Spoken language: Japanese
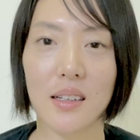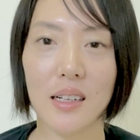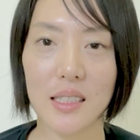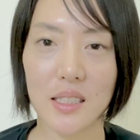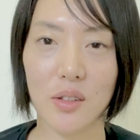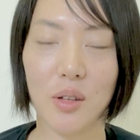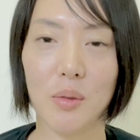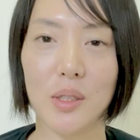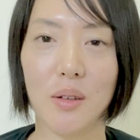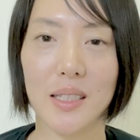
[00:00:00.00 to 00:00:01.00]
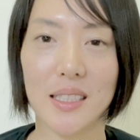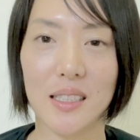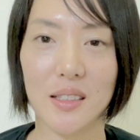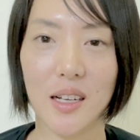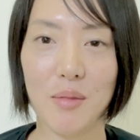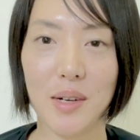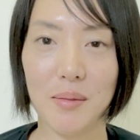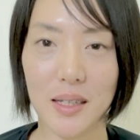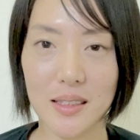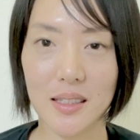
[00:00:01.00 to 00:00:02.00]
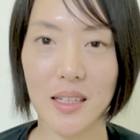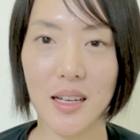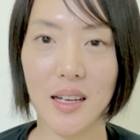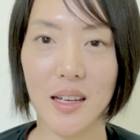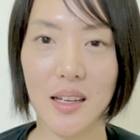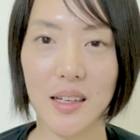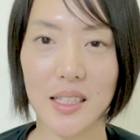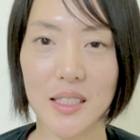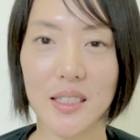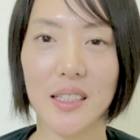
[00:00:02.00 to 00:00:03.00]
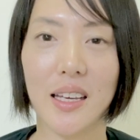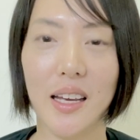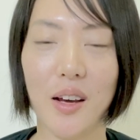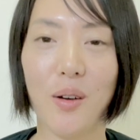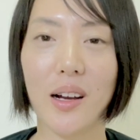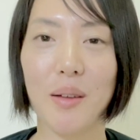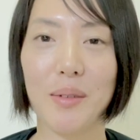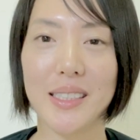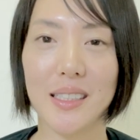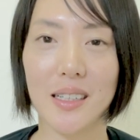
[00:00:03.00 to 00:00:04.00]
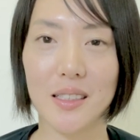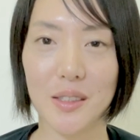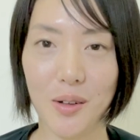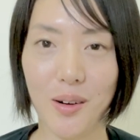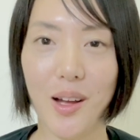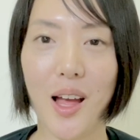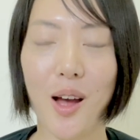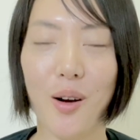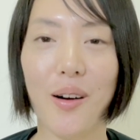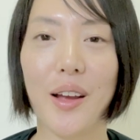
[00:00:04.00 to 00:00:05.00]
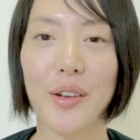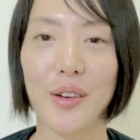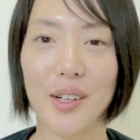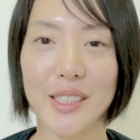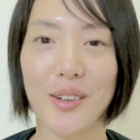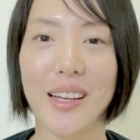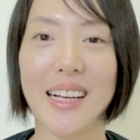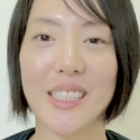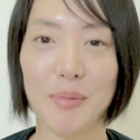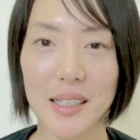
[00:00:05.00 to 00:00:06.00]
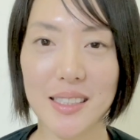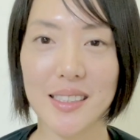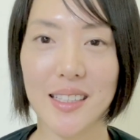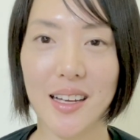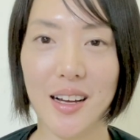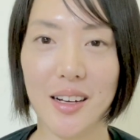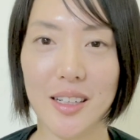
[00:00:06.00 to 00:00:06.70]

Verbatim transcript: 感謝の気持ちを忘れずに頑張ります引き続き岡山シーガルズの応援をよろしくお願いします